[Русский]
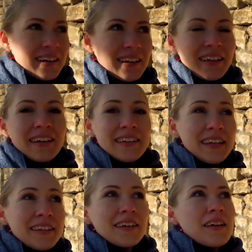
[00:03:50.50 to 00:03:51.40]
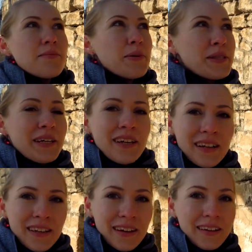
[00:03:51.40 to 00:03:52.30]
Когда-то эта крепость
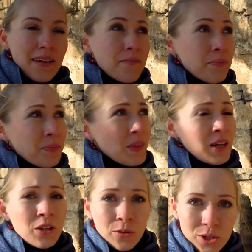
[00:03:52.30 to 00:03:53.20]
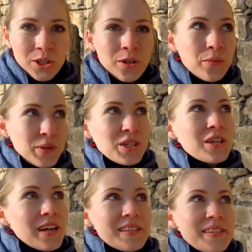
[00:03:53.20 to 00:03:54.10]
охраняла южные
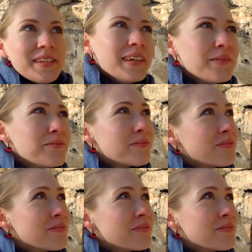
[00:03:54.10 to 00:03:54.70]
рубежи России.